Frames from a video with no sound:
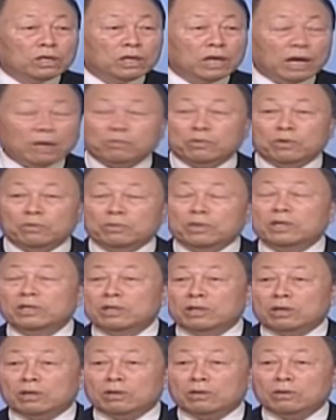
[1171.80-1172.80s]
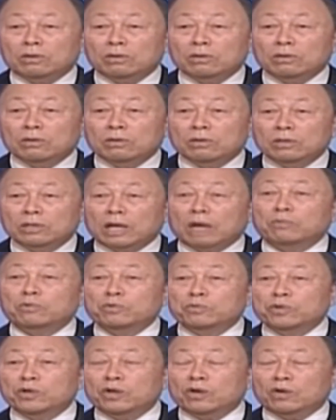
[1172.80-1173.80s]
无赖杀死你。正义二
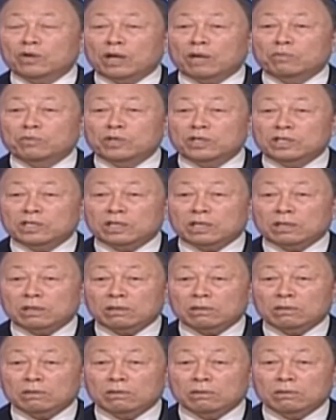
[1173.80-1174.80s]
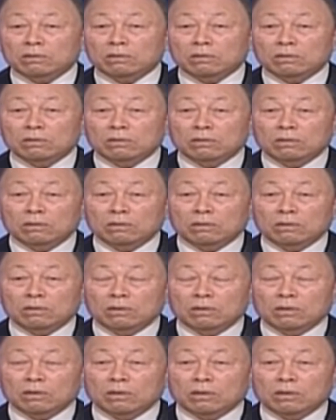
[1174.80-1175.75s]
十一章四到六节，